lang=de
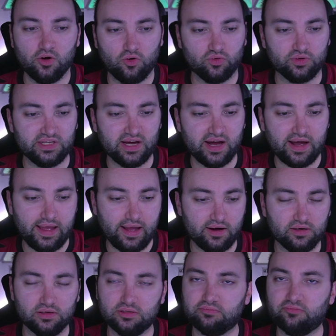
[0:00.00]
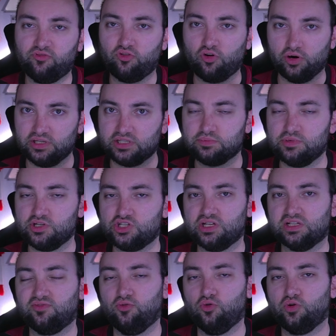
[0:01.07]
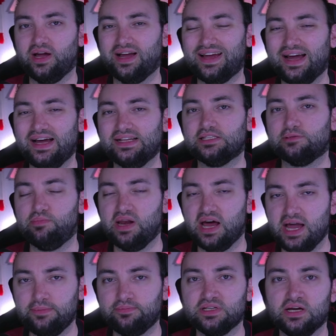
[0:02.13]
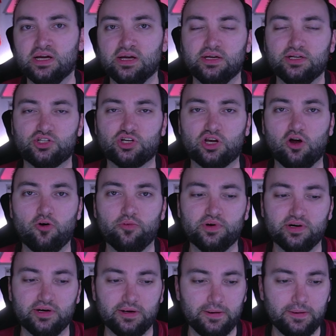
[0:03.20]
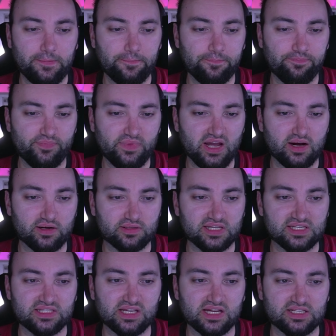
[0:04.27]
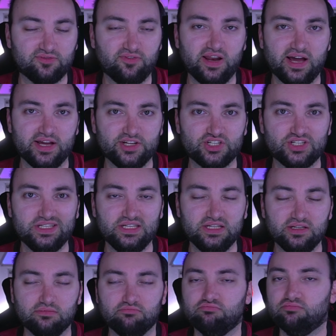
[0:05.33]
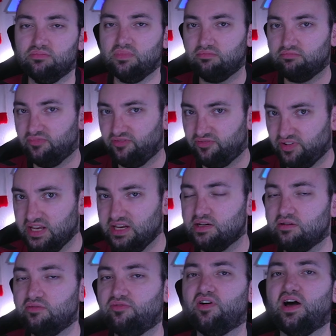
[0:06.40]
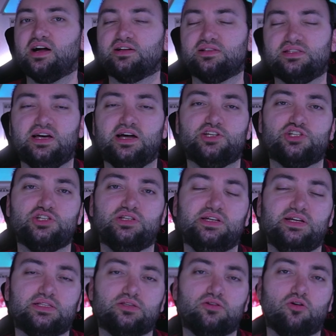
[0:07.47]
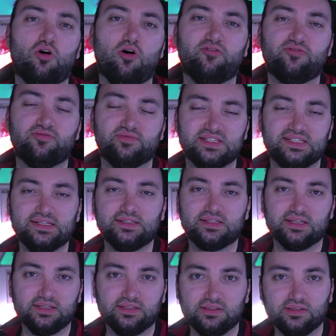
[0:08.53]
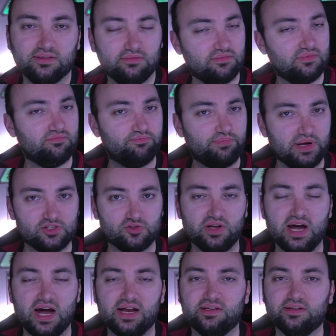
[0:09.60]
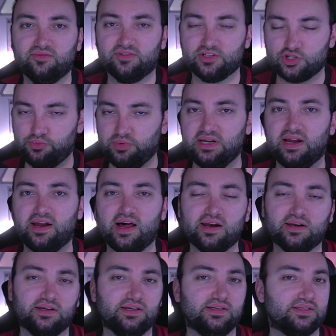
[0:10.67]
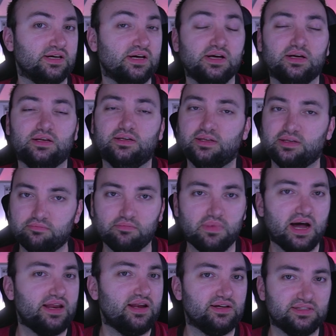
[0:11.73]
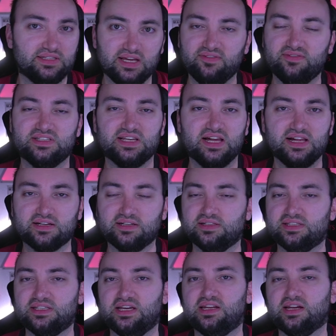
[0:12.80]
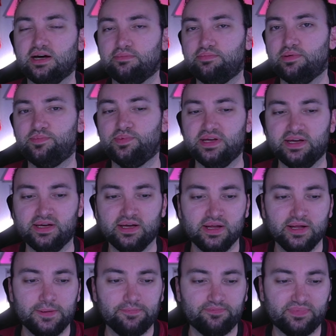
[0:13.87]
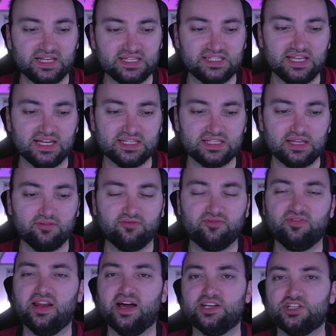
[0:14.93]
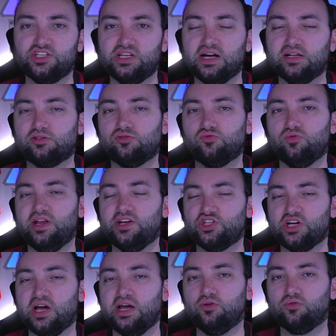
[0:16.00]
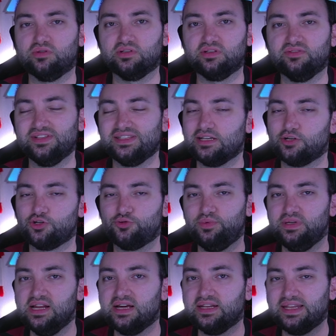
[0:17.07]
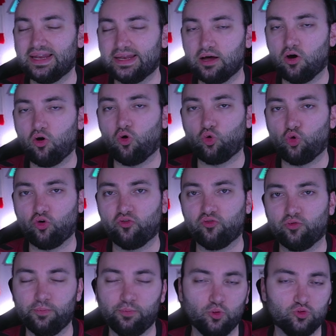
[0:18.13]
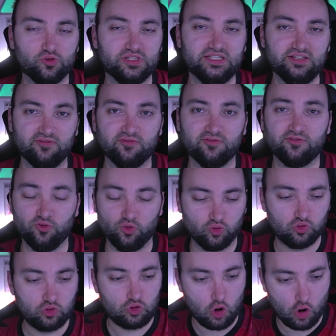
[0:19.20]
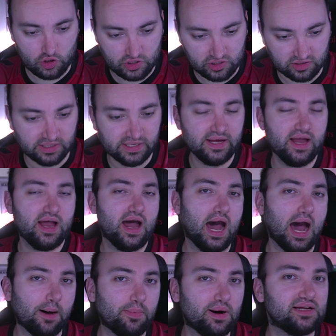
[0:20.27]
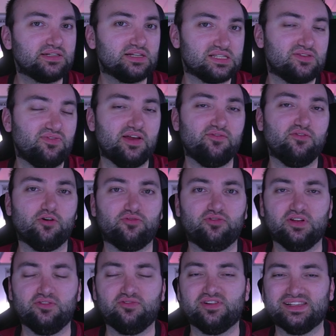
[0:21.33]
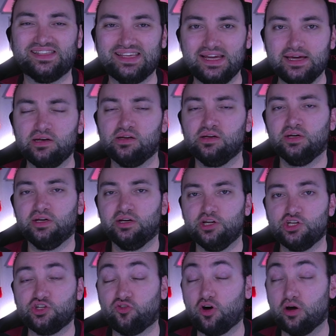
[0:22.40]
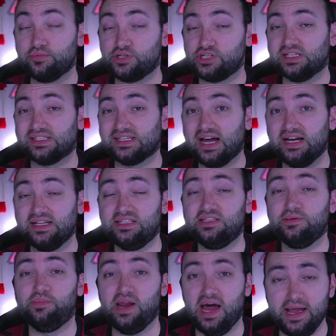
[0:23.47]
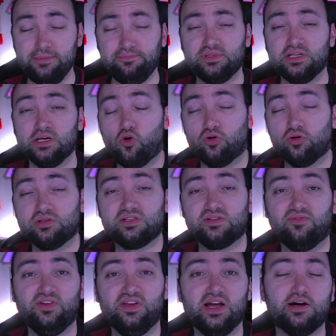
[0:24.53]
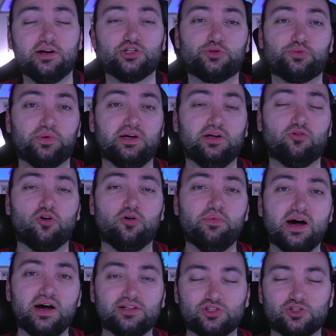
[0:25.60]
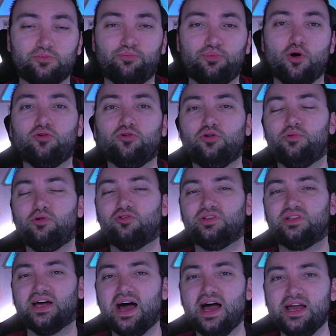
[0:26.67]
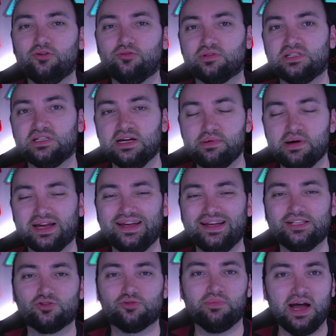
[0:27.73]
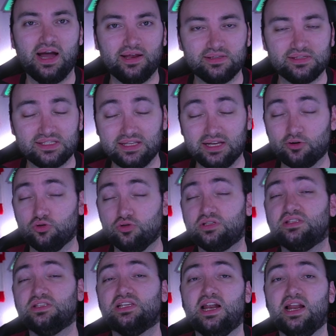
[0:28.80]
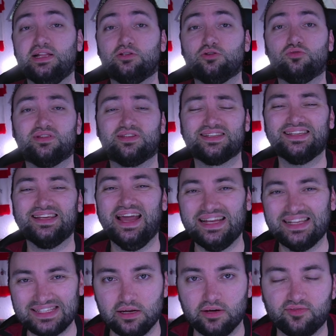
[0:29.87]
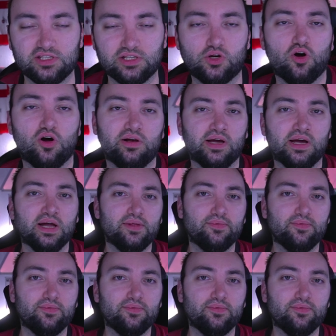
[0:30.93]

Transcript: Und daher ähm, freut es mich, dass Florian Kainz bleibt. Ich glaube, ähm, ja, dass das vielleicht die wenigen Fragezeichen, die jetzt noch offen sind in Personalien, was Spielern angeht, Linden Meiner, Davy Selke etc. pp., dass das dann vielleicht dazu Entscheidungen gewisser Spieler dann auch noch im Positiven führen könnte. Aber das werden wir auf jeden Fall sehen. Ich freue mich, dass keins hier bleibt. Und wir springen rüber zu Punkt Nummer 3. Und hierbei geht es um eines der größten Talente unseres ersten FC Köln.